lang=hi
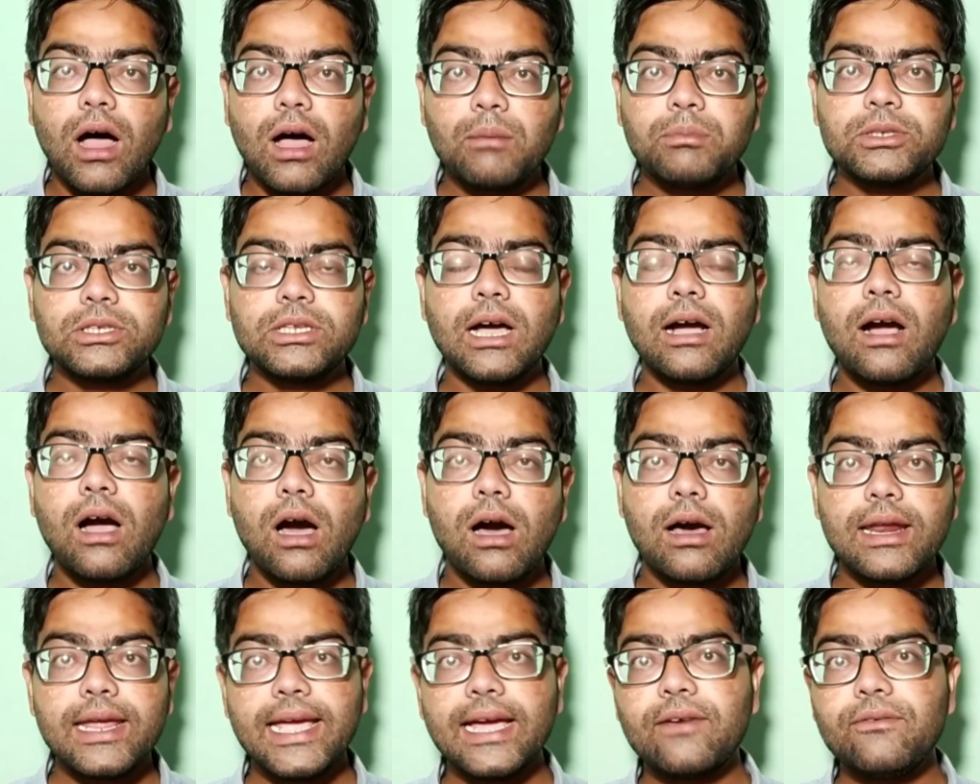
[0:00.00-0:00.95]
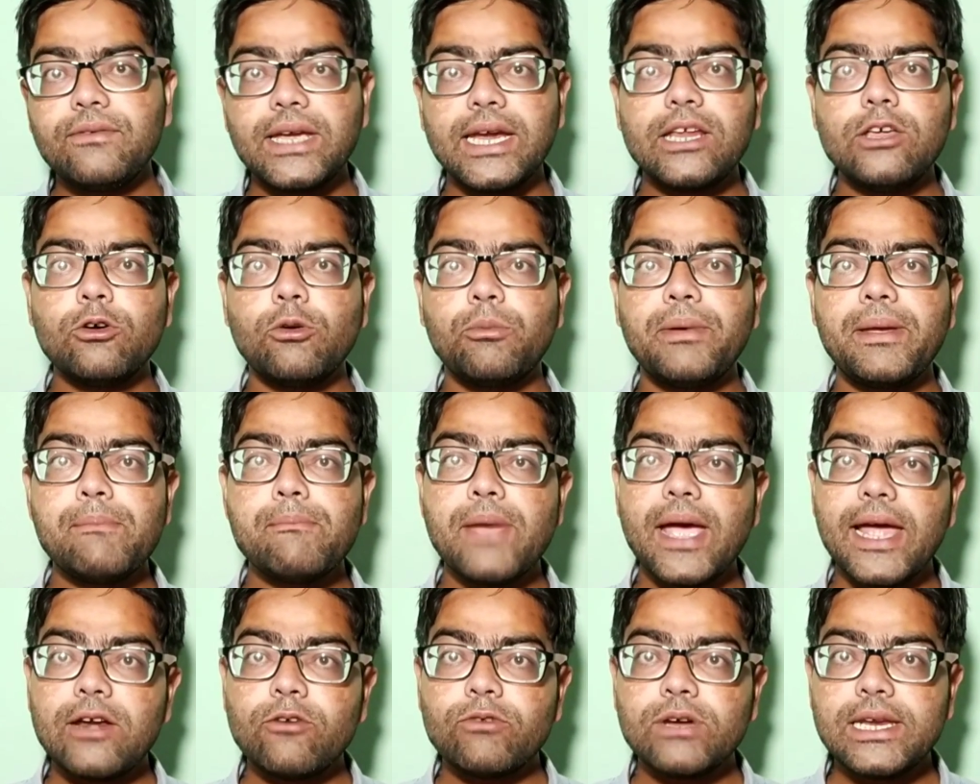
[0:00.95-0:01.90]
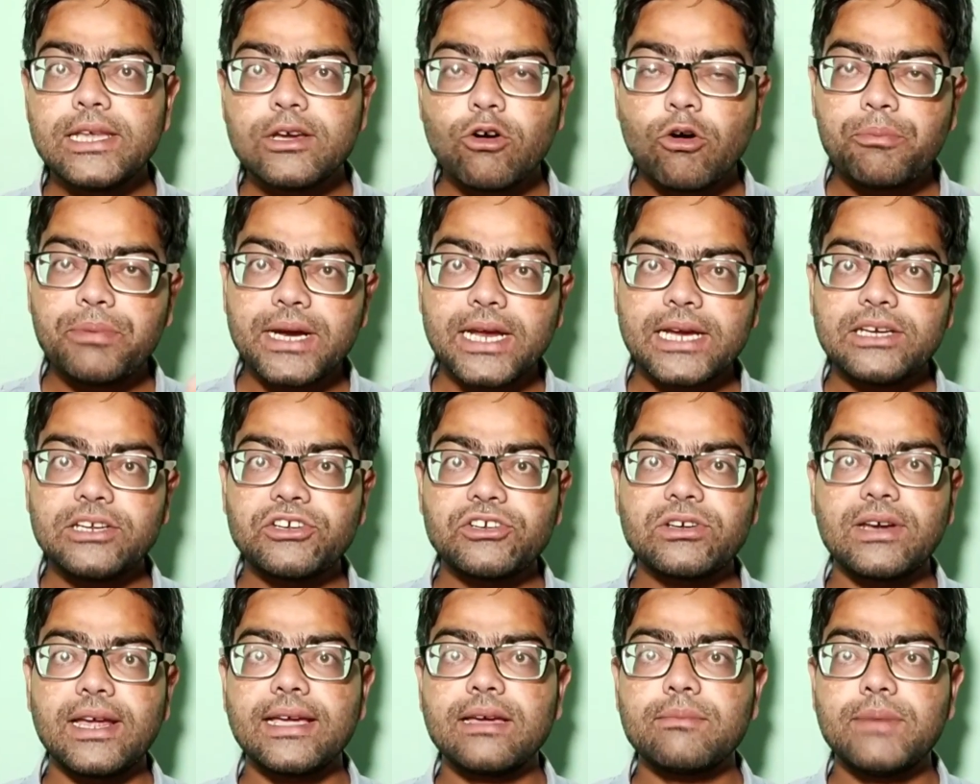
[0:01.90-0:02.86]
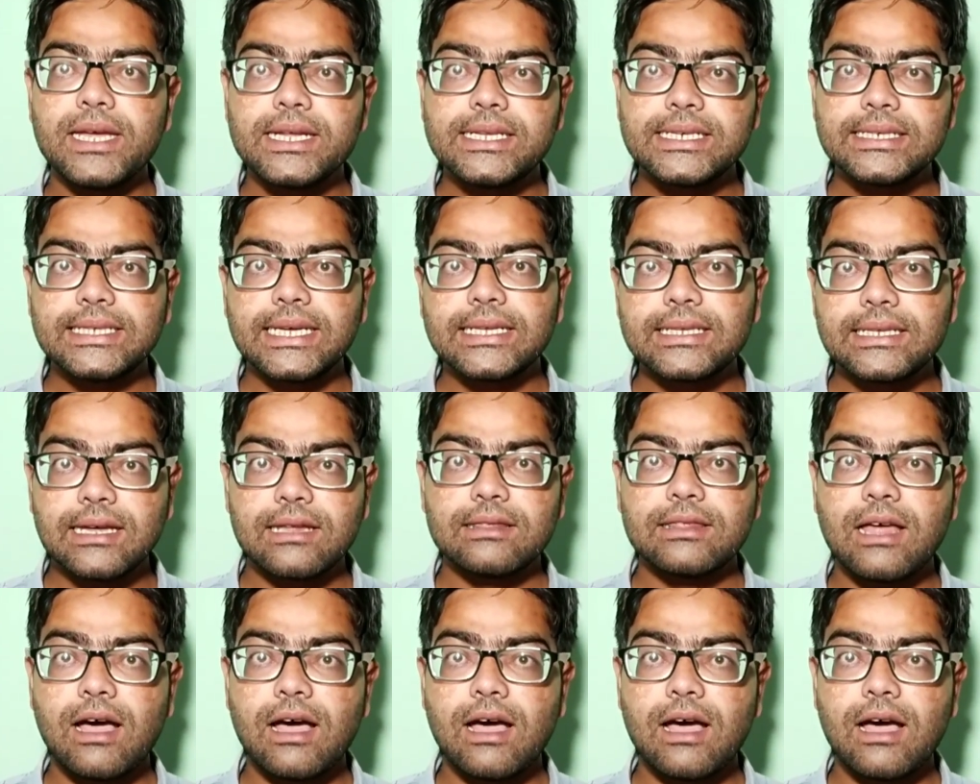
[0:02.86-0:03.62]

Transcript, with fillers: अब तक हर एक वीडियो पे मैनुअली कॉपीराइट स्ट्राइक भेजा जाता